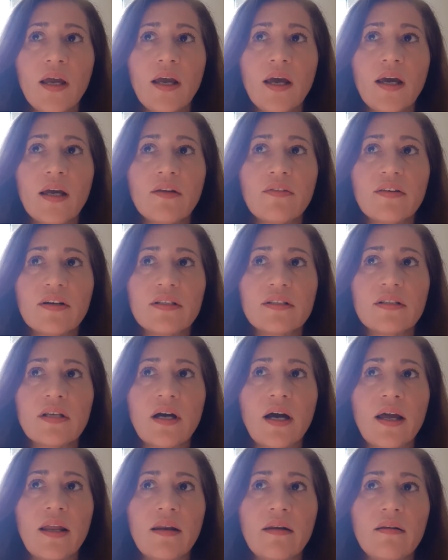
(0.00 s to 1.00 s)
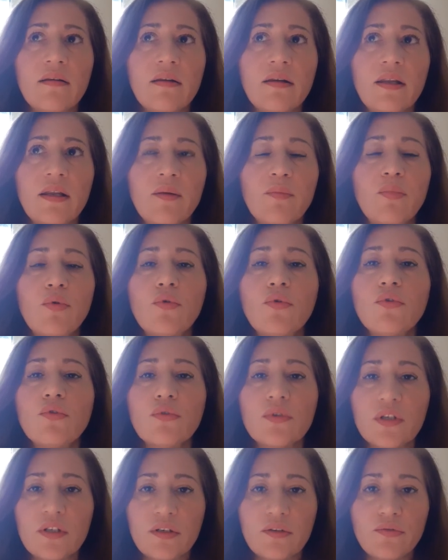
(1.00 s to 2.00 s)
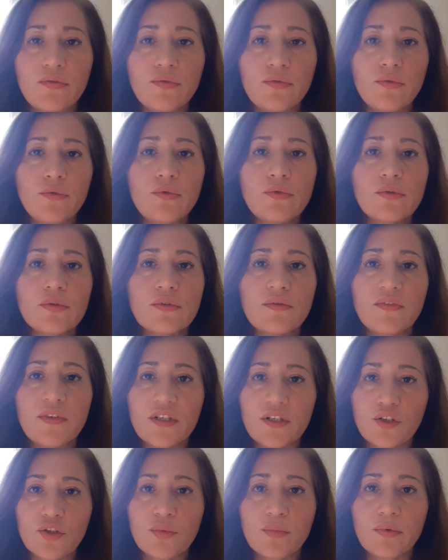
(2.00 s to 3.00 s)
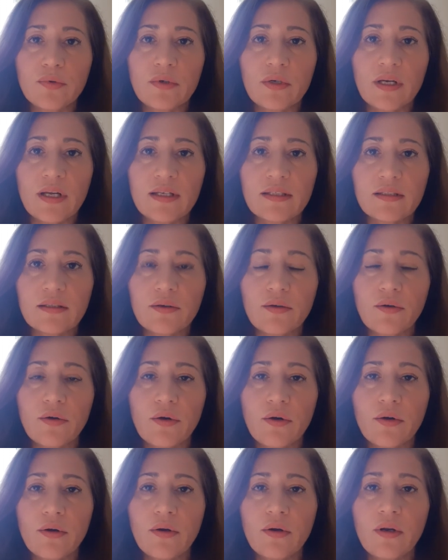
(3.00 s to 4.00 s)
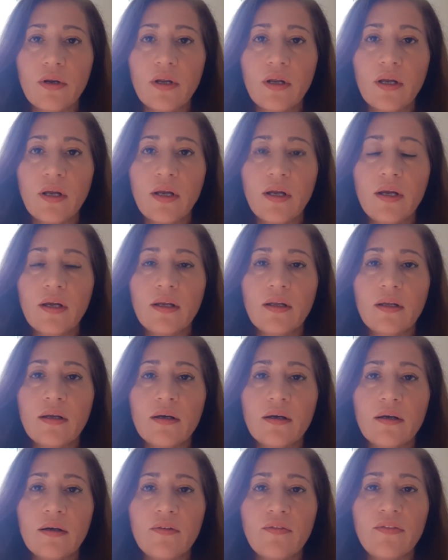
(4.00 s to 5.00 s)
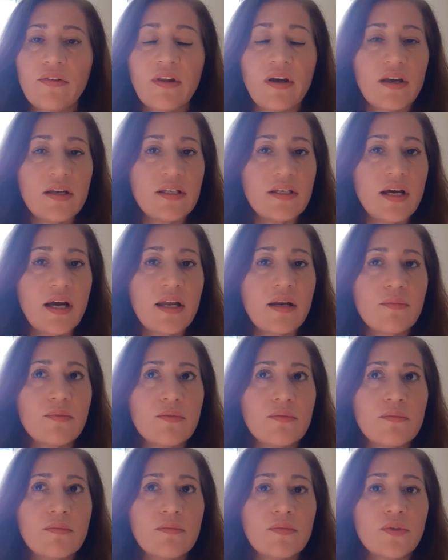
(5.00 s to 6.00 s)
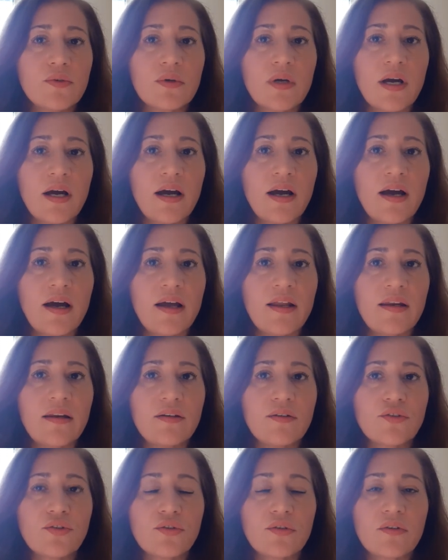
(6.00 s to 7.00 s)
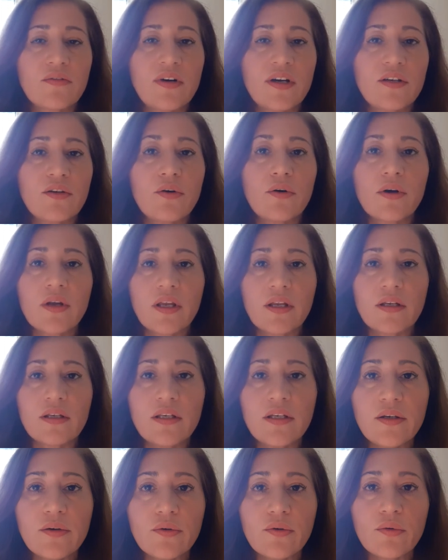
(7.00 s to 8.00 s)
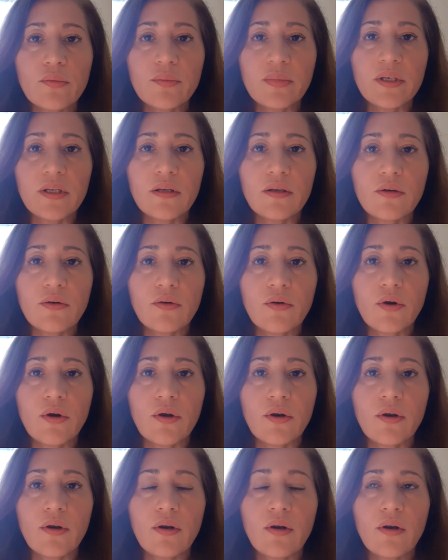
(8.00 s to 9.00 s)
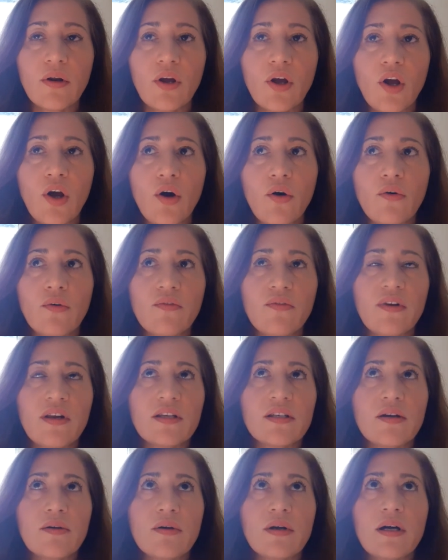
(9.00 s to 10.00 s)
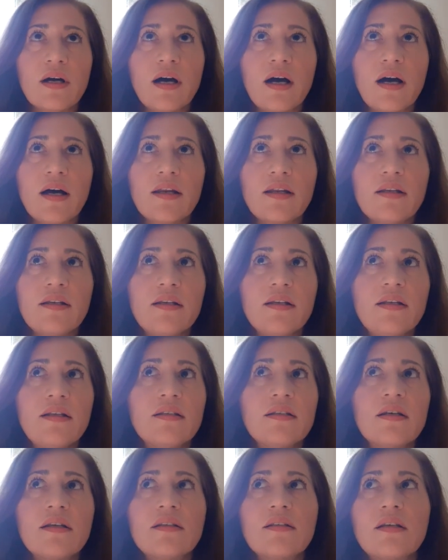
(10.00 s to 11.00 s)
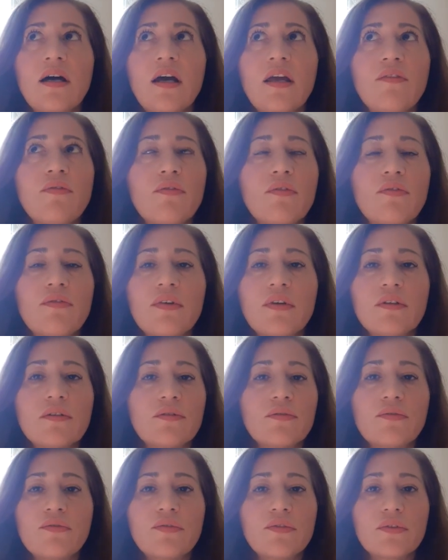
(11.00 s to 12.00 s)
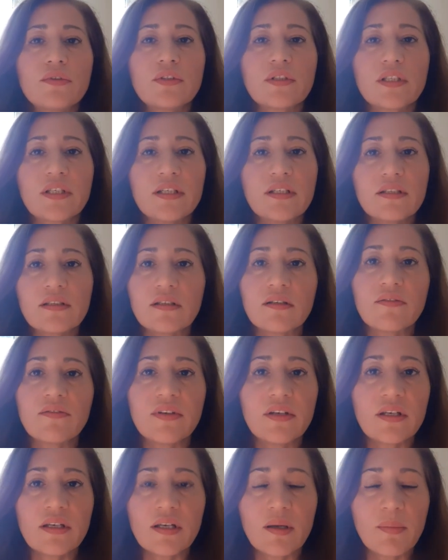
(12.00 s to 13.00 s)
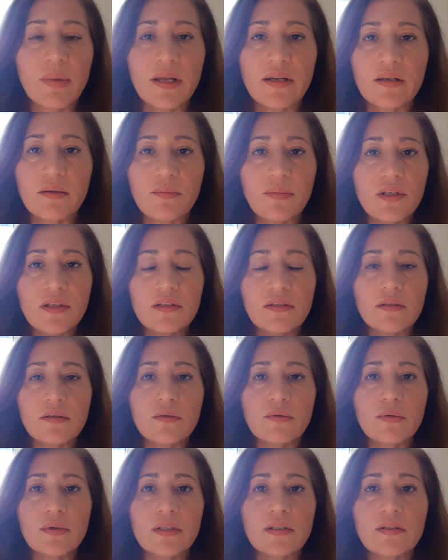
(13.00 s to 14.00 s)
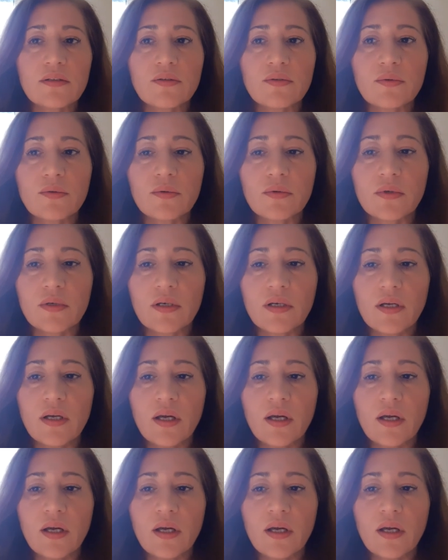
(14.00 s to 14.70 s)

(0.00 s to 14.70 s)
etwas einen den Boden unter den Füßen wieder spüren lassen können, äh, vielleicht einem sogar ein Stück weit Orientierung bieten können und vielleicht auch gerade in dieser Zeit, wo wir so frustriert sind wegen der Pandemiesituation,